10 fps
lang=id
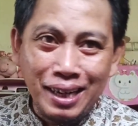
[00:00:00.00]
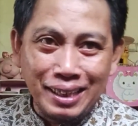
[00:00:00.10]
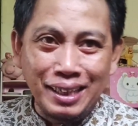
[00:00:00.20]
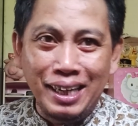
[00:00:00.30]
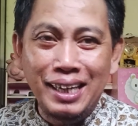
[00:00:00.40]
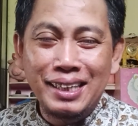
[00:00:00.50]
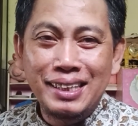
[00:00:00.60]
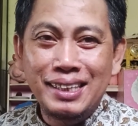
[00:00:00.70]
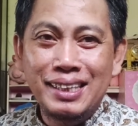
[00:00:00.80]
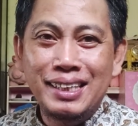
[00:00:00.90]
Ngaten ya.
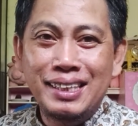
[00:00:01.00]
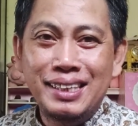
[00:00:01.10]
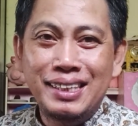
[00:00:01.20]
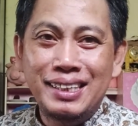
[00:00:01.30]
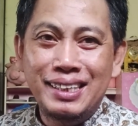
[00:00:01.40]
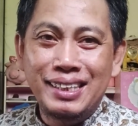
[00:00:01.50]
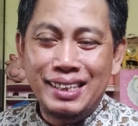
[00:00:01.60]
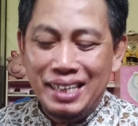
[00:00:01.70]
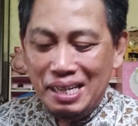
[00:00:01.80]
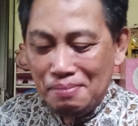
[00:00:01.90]

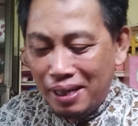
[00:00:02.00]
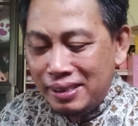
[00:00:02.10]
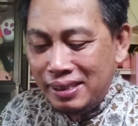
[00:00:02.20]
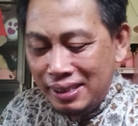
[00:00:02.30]
Pun